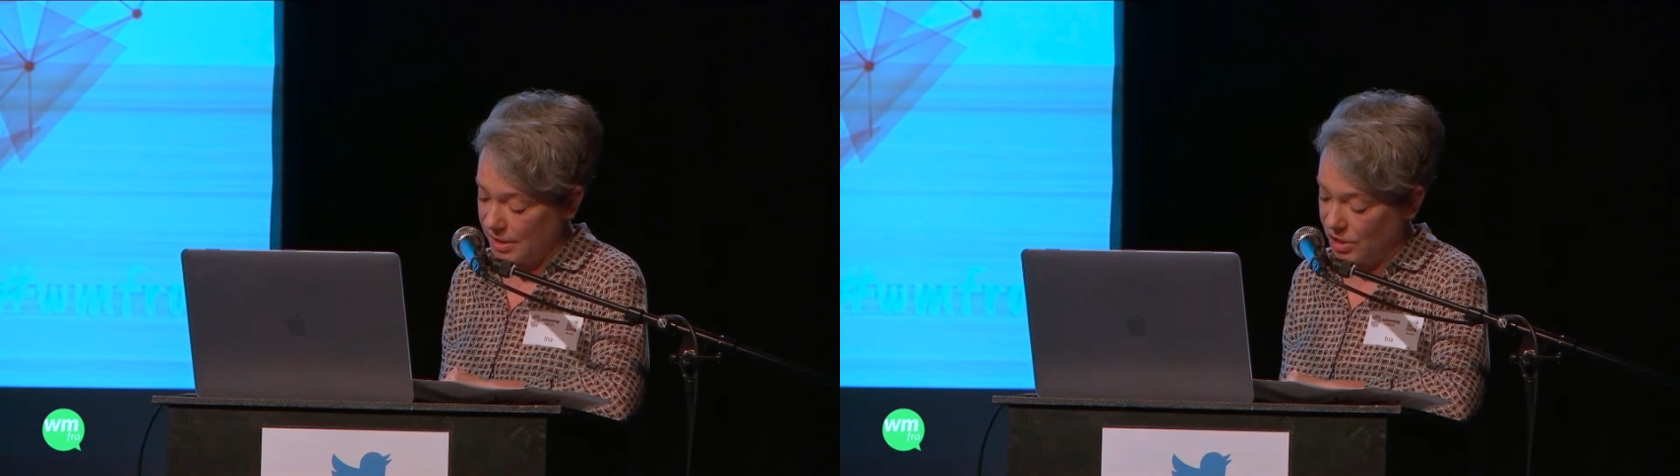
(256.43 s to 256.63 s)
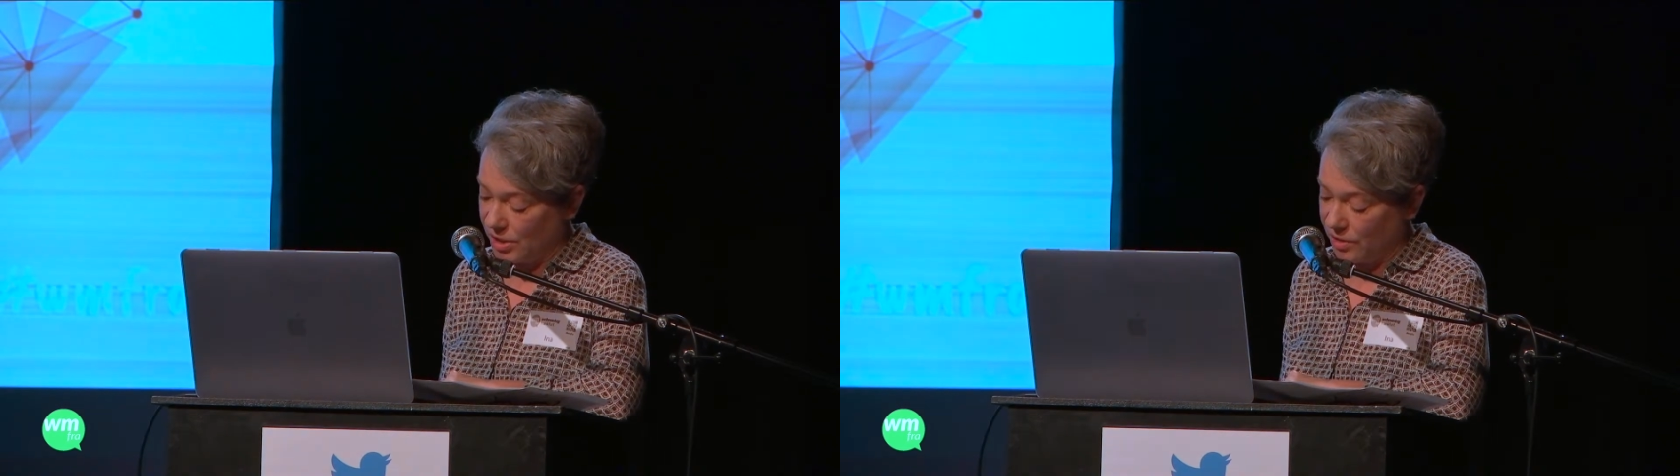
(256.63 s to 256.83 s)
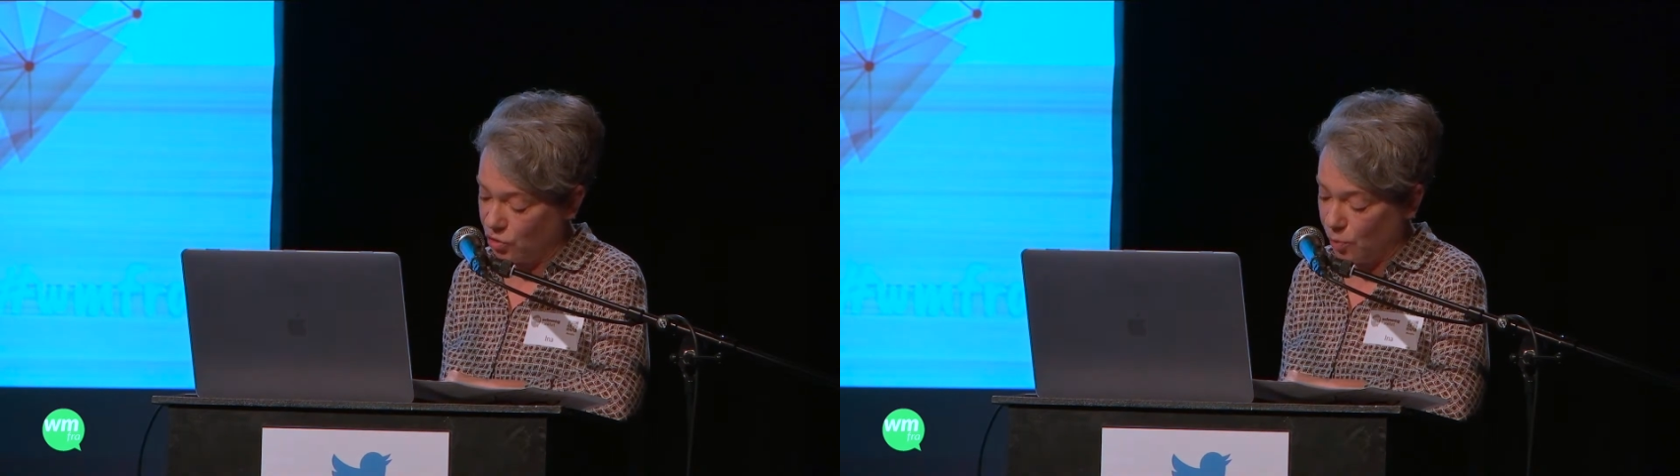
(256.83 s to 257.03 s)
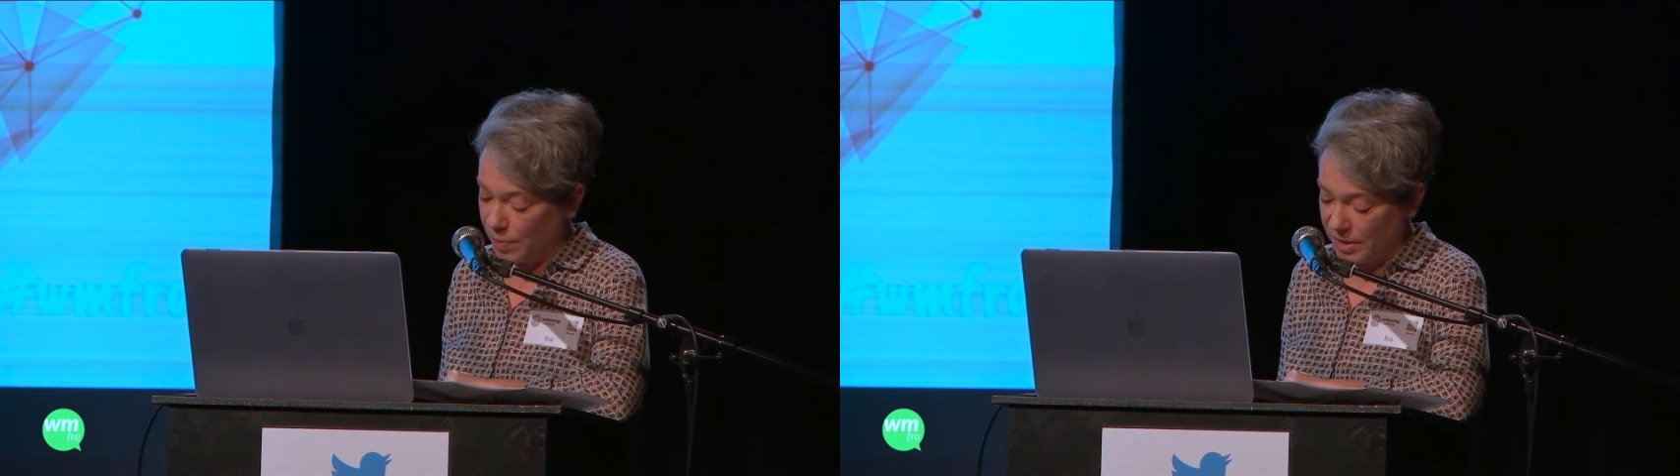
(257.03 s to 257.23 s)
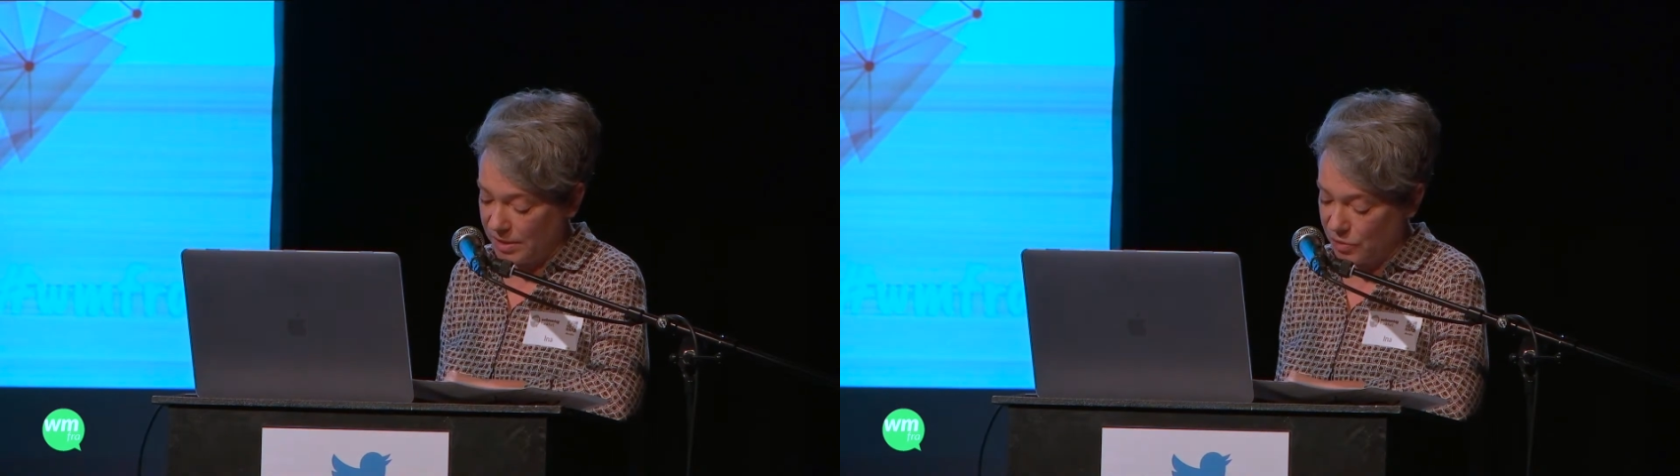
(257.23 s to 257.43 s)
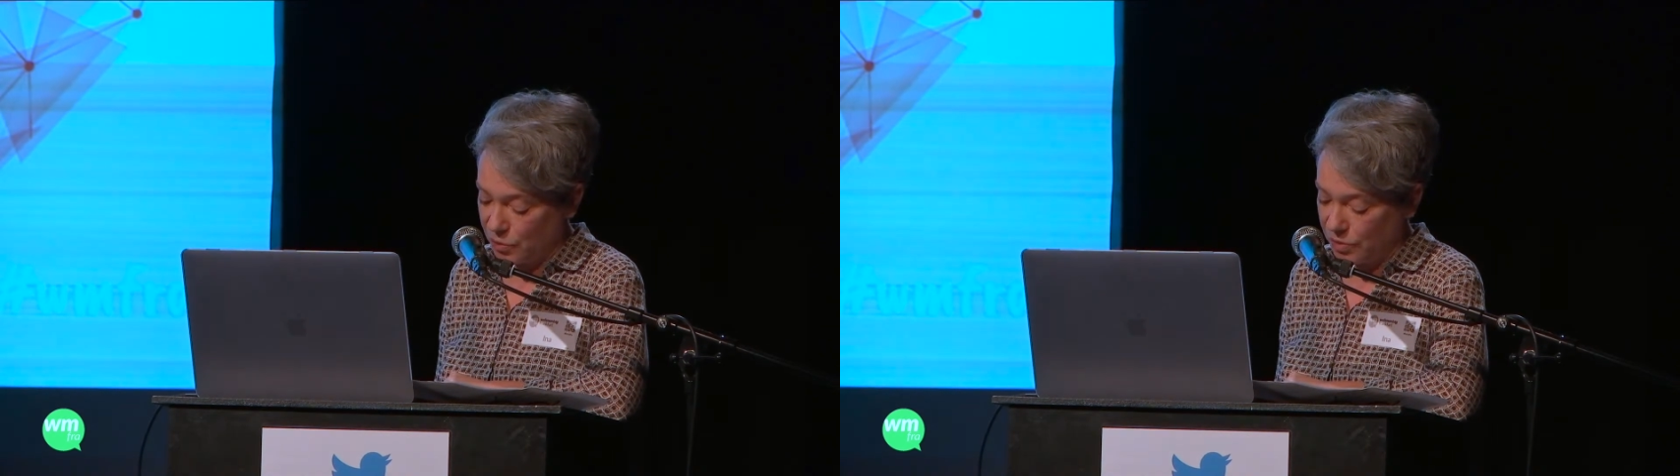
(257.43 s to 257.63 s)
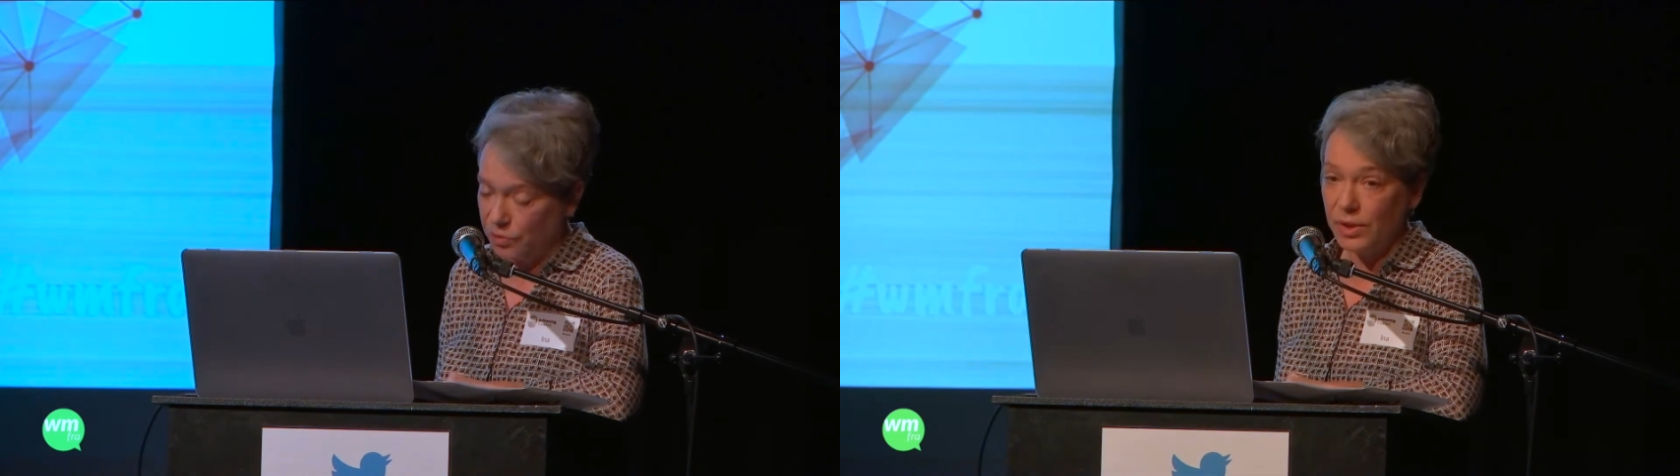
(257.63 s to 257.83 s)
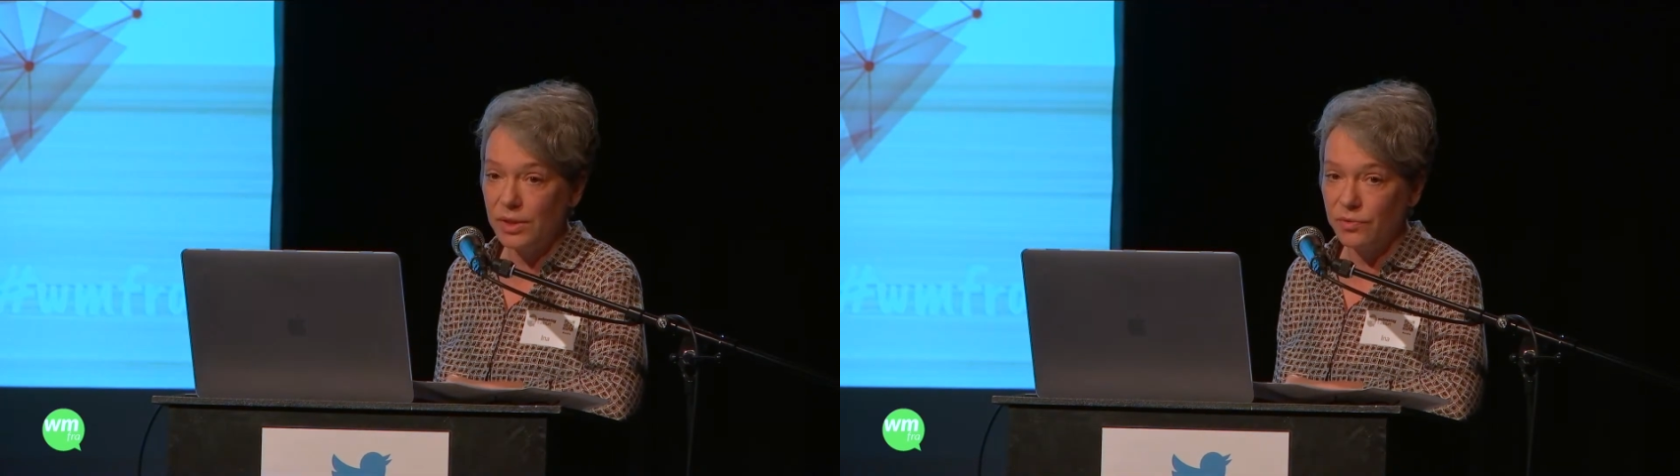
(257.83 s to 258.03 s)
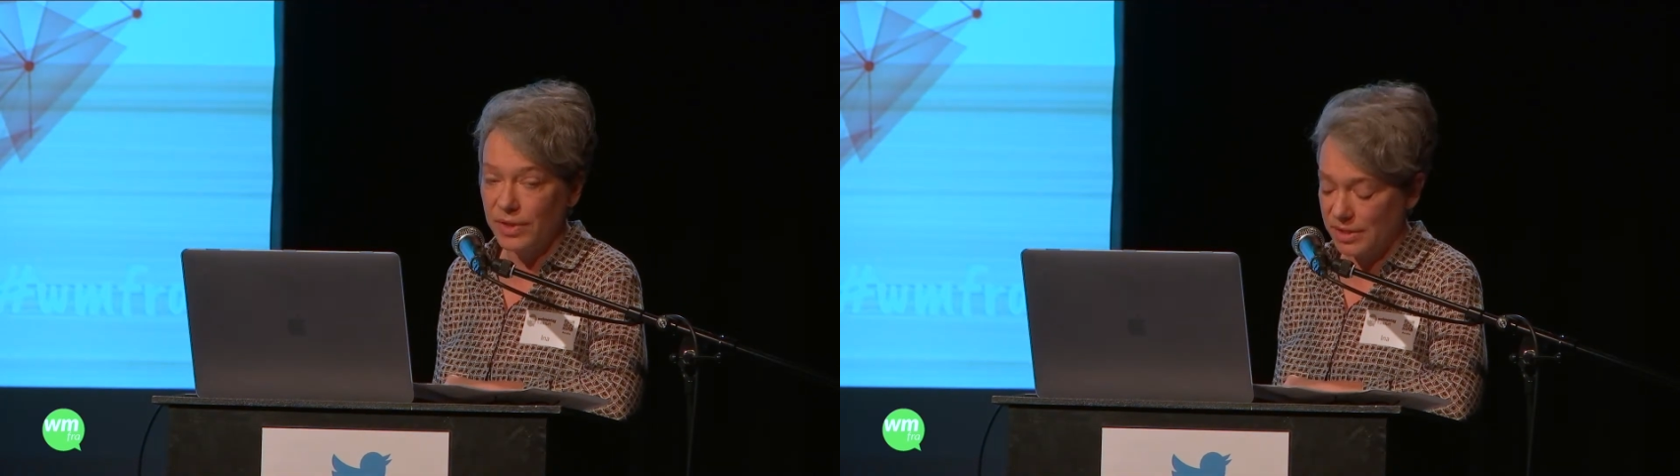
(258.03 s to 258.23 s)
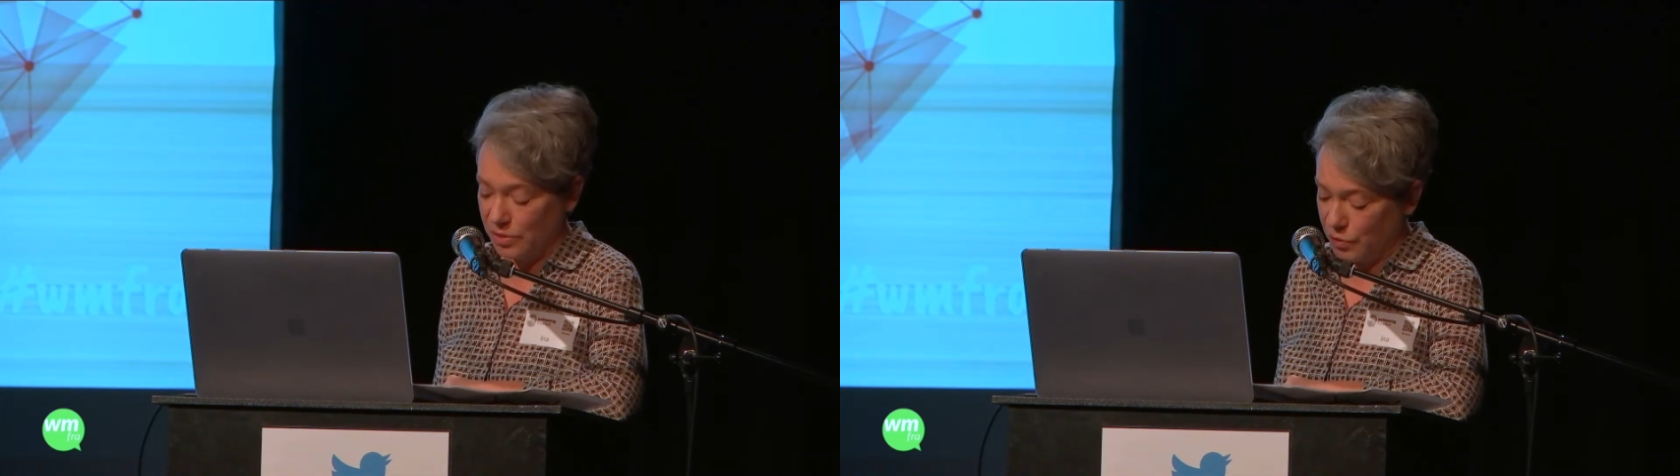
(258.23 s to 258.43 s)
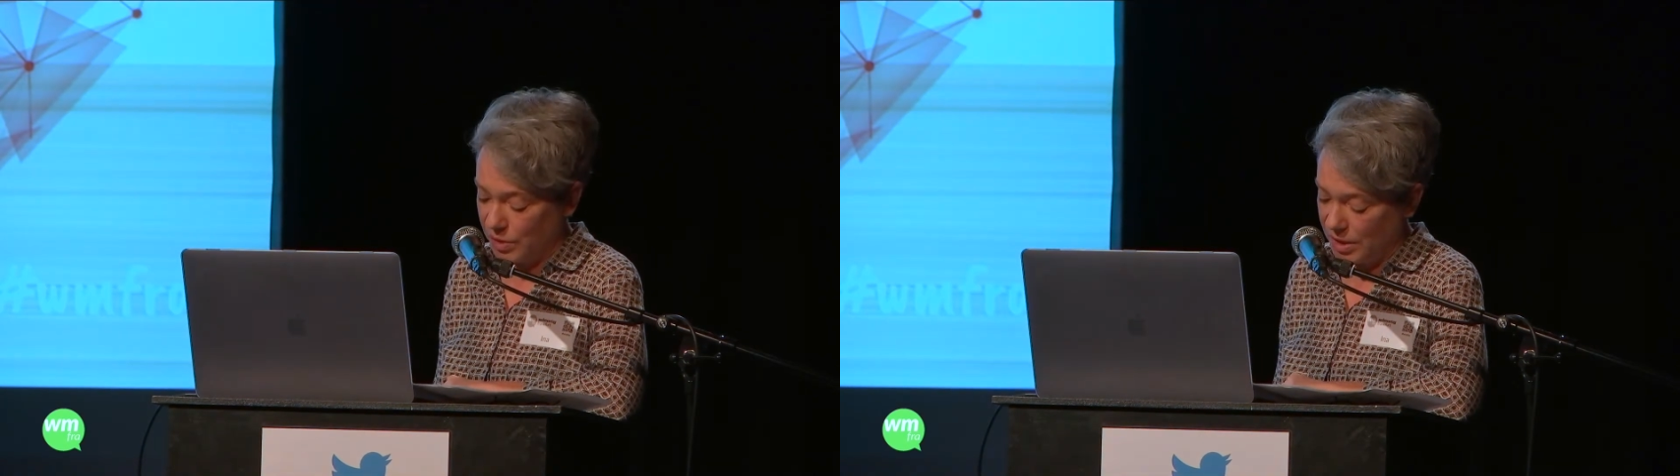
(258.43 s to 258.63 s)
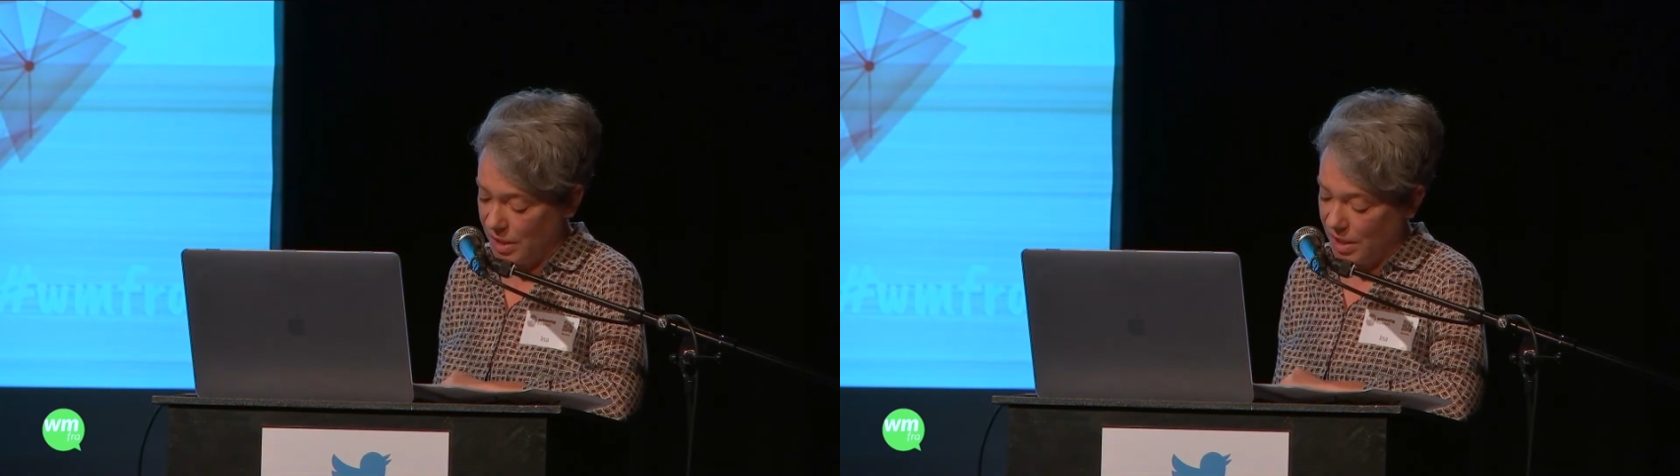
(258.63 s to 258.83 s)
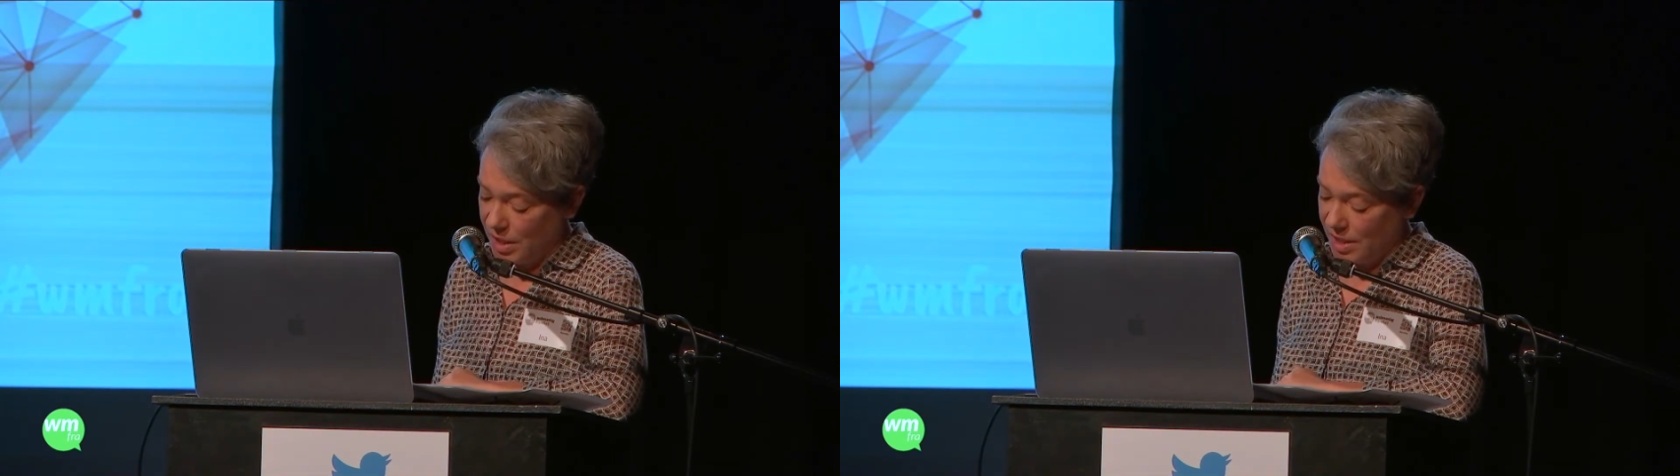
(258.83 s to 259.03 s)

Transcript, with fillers: entstehen Kooperationen und Innovationen,